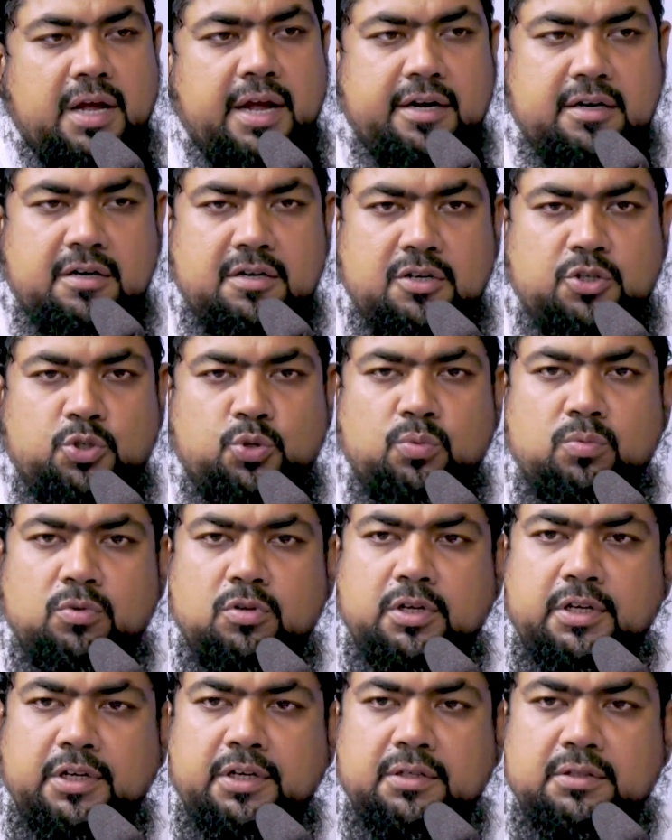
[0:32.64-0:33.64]
একটা
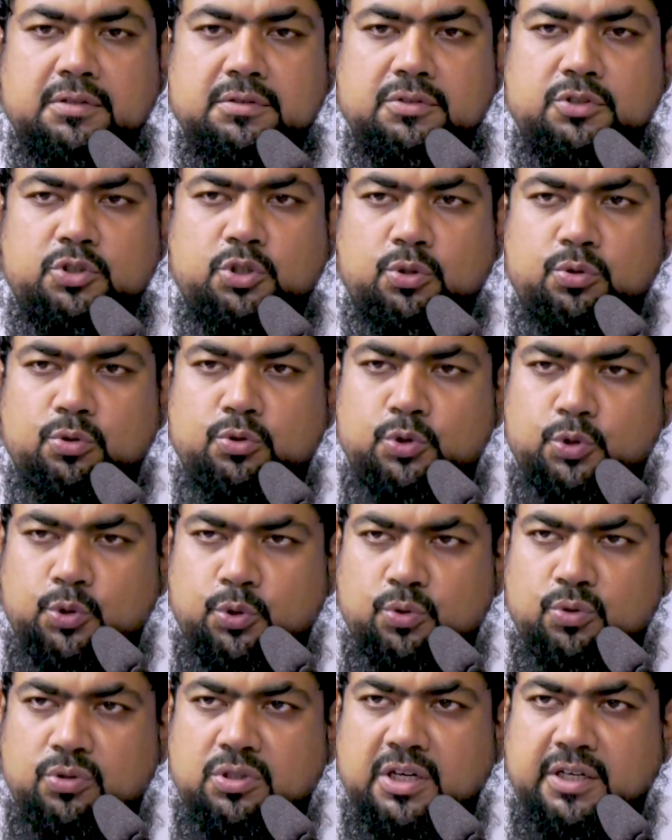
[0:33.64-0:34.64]
সময় যখন
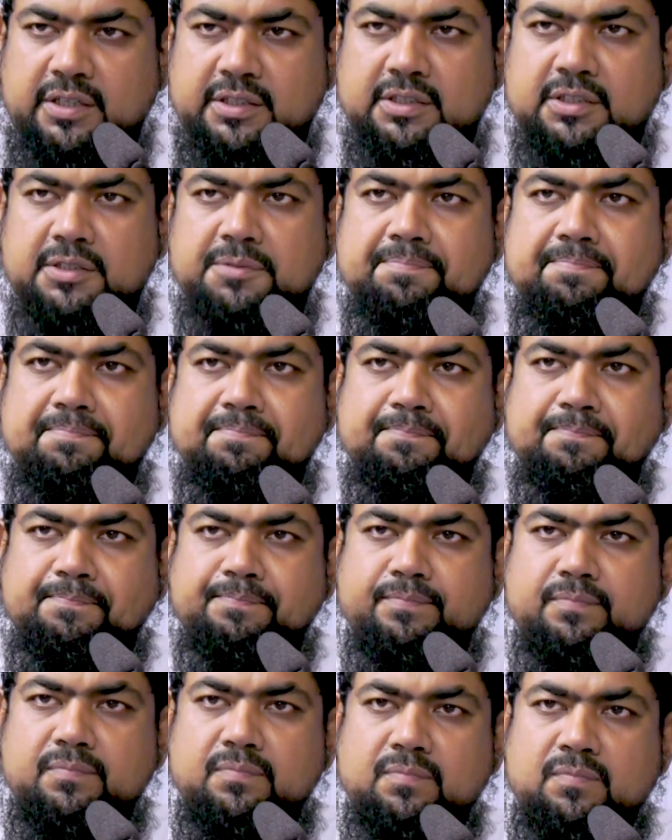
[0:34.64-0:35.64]
ছোট থাকি
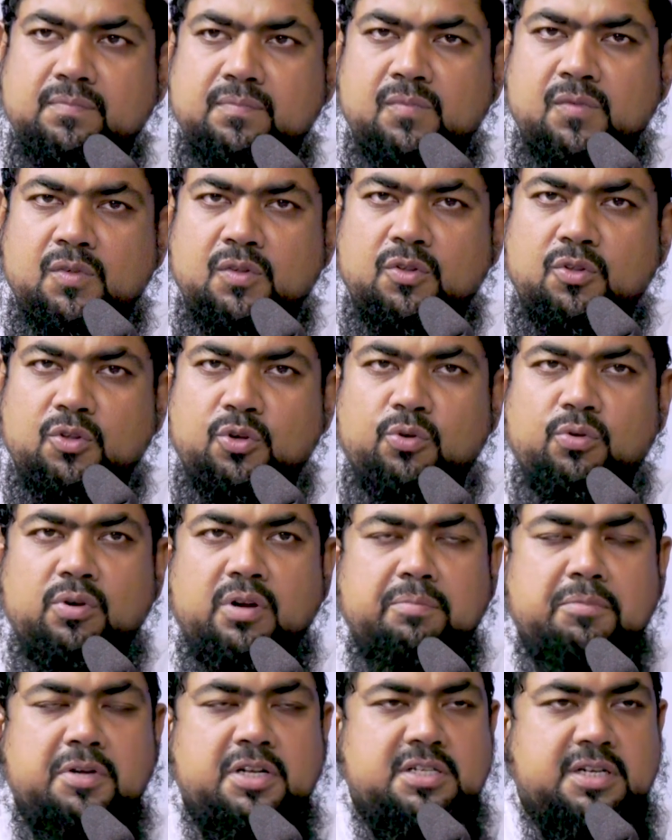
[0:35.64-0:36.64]
তখন
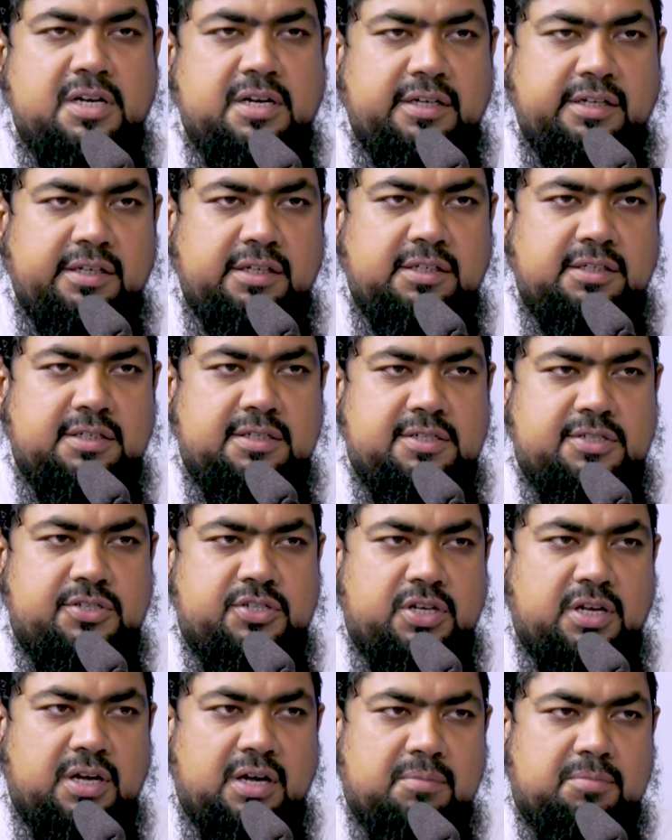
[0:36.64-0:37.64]
আমরা জানি
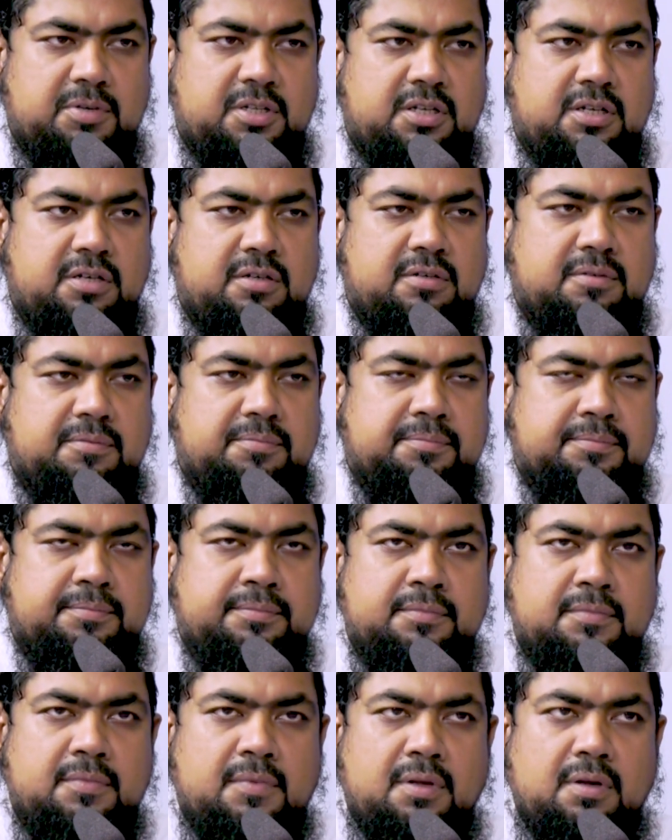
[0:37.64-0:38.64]
যে আমাদের
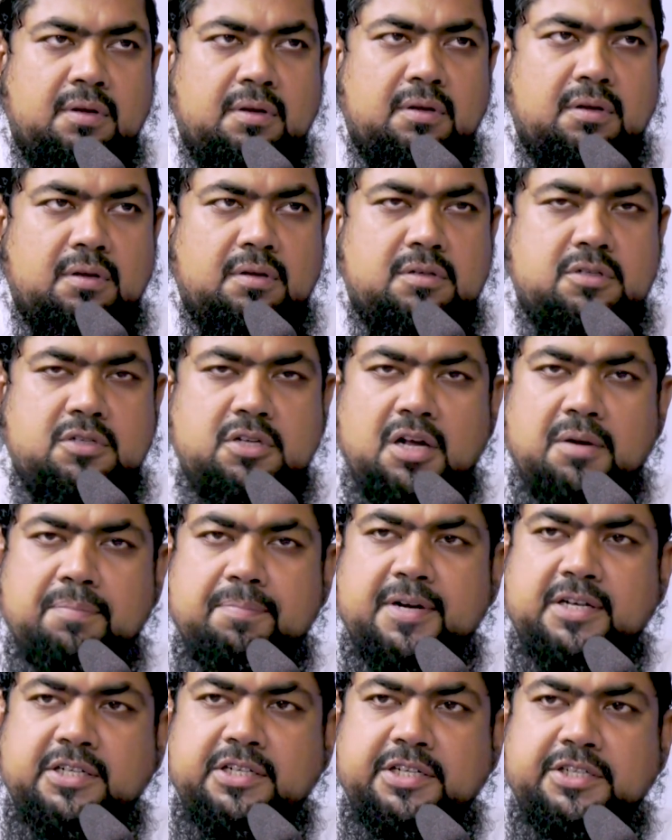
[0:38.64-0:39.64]

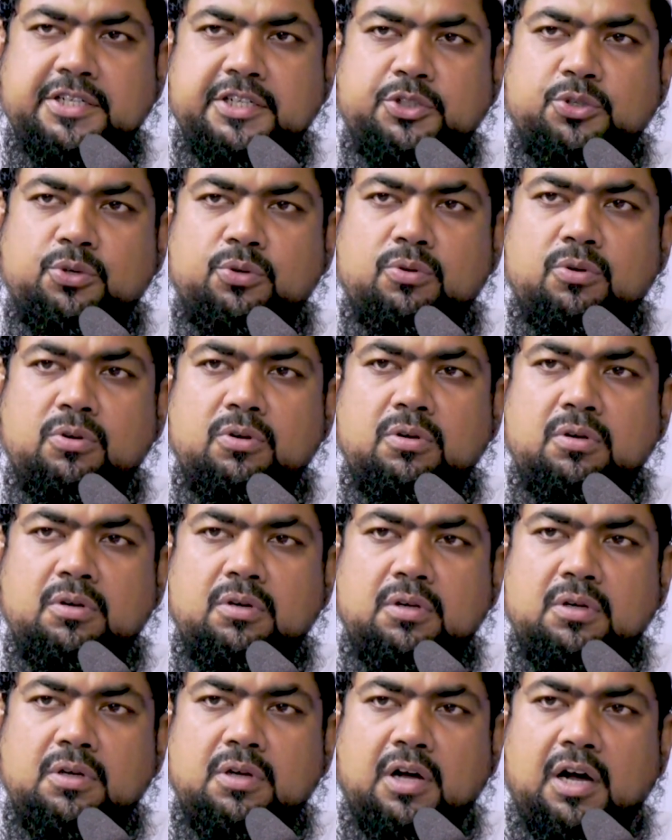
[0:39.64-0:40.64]
চারপাশে যে সকল
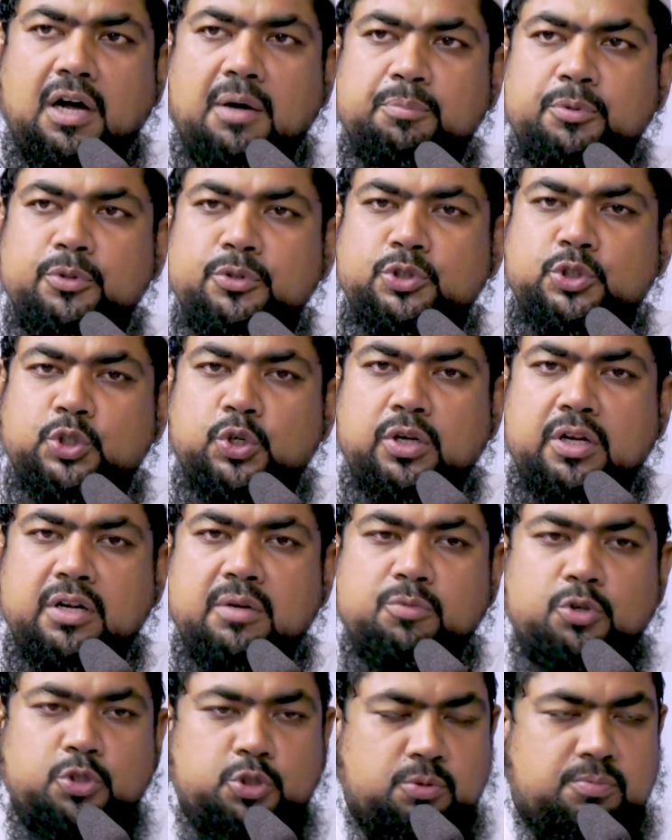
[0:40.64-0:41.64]

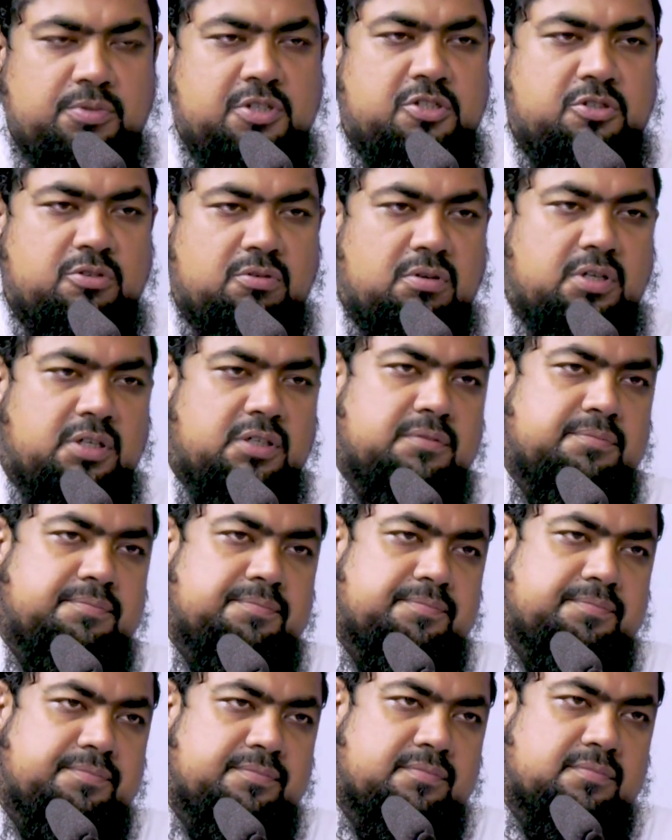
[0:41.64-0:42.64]
আপনজনেরা বসবাস করেন
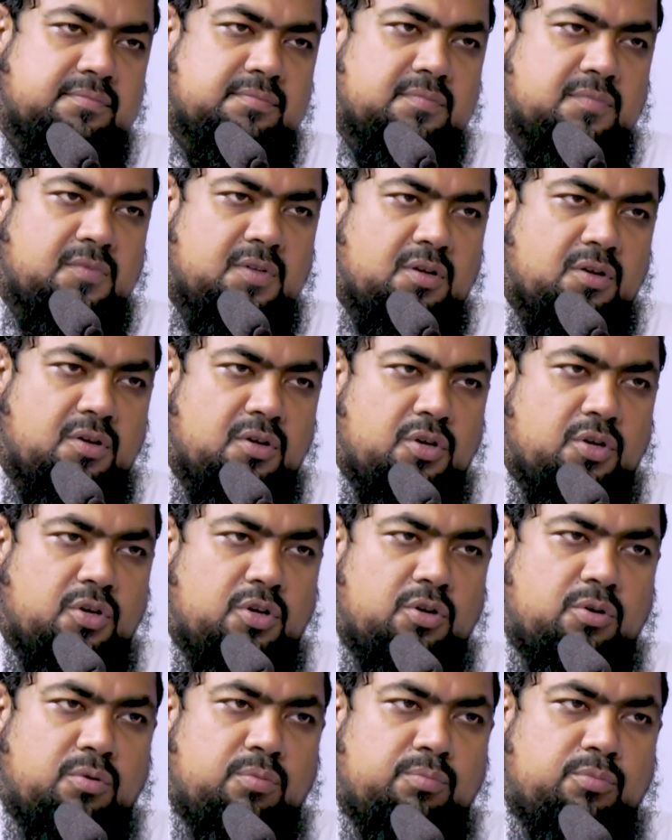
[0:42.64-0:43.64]

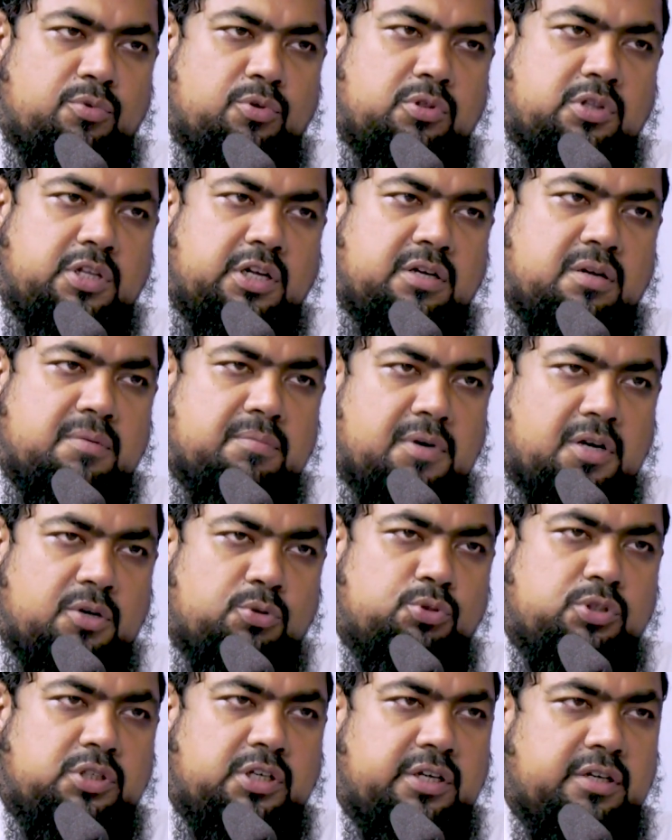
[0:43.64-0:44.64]
প্রত্যেকটা
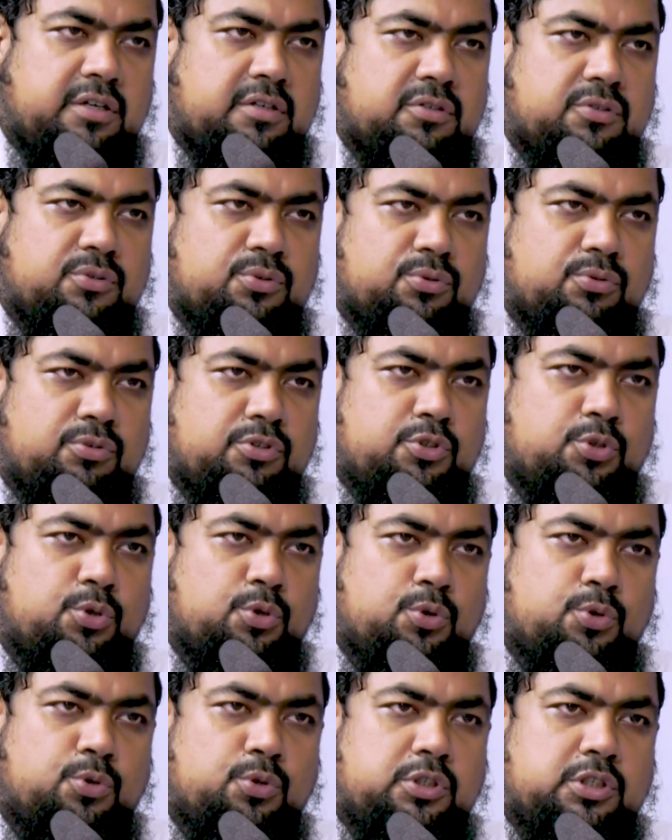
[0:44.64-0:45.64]
মানুষের ওই
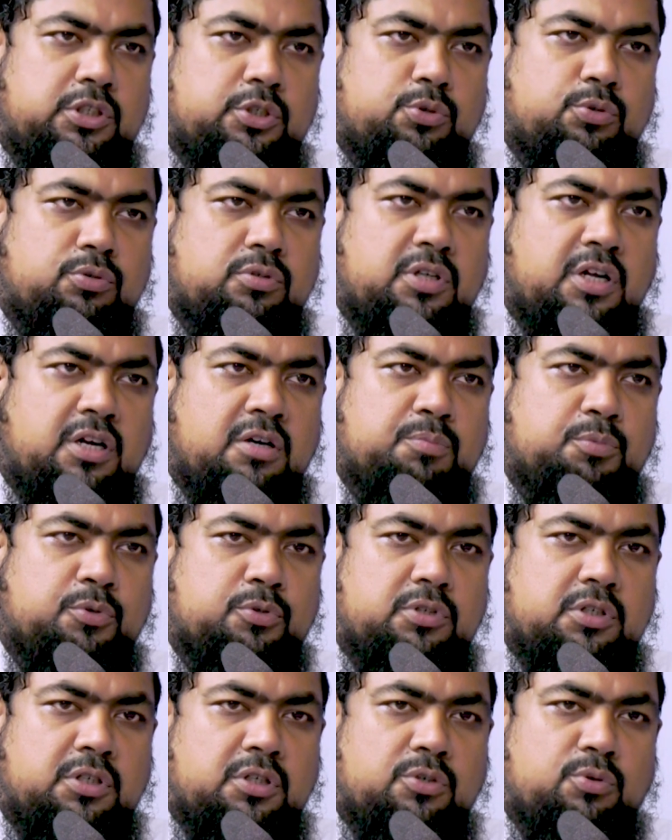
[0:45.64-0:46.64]
ছোট্ট শিশু তার
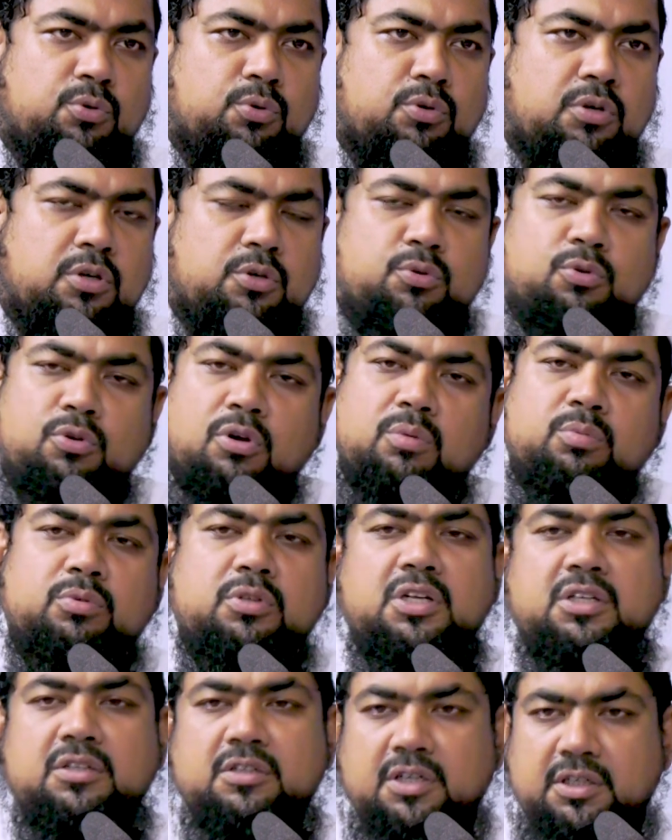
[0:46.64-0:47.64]
প্রতি কোনো না কোনো
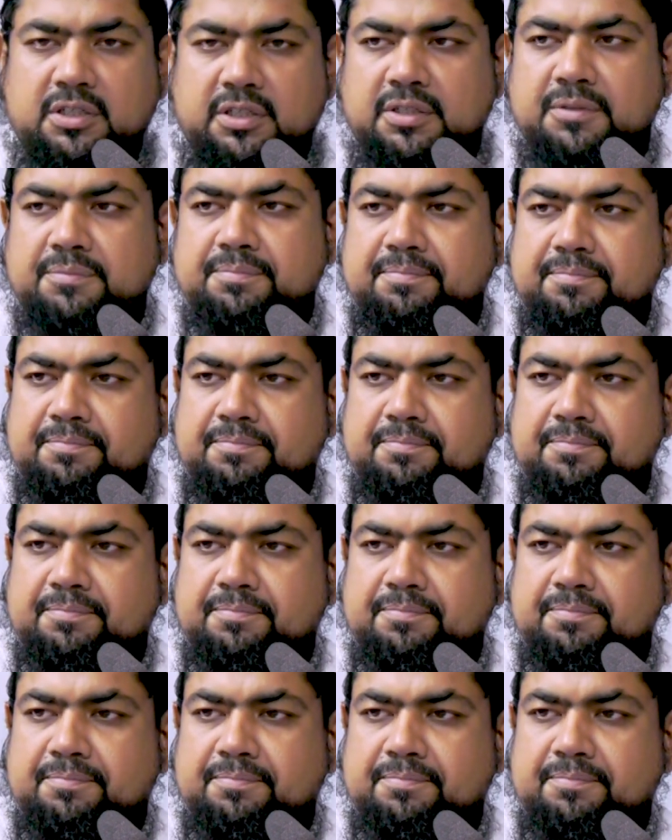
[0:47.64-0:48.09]
অবদান থাকে